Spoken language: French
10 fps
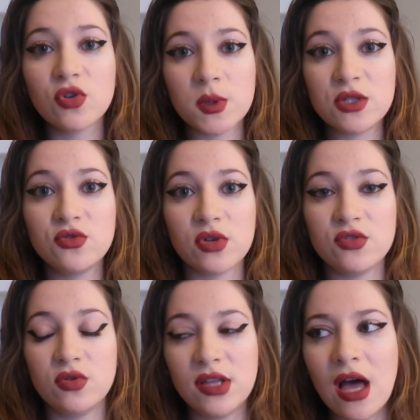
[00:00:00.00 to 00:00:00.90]
surprise du
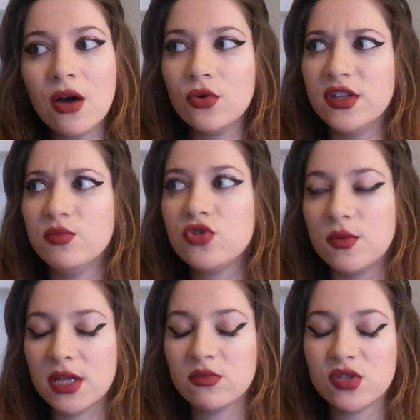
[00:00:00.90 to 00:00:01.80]
résultat. Au début je
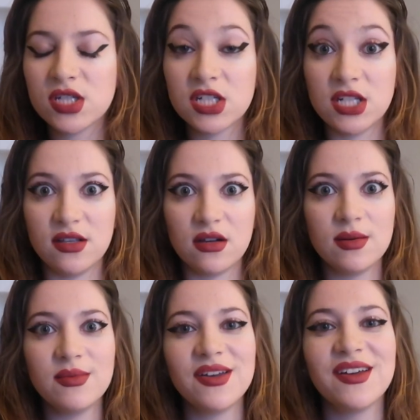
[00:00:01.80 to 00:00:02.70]
vais pas te mentir que j'étais quand même